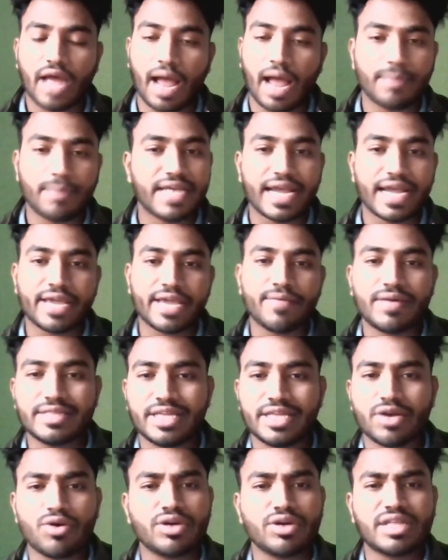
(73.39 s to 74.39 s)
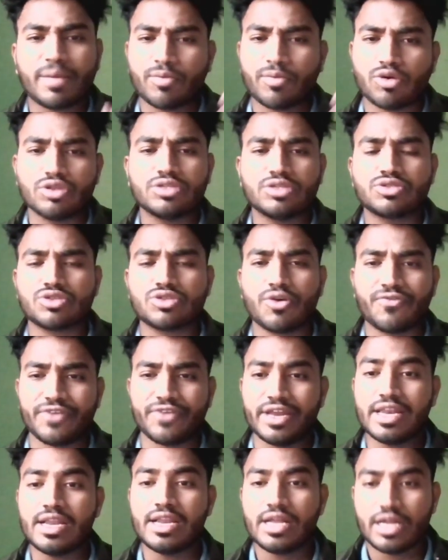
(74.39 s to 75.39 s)
आप जाके वहाँ देखोगे तो आप खुद उसको
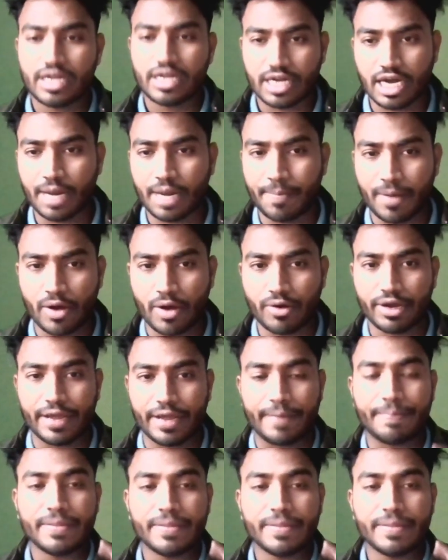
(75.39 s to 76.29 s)
फील कर पाओगे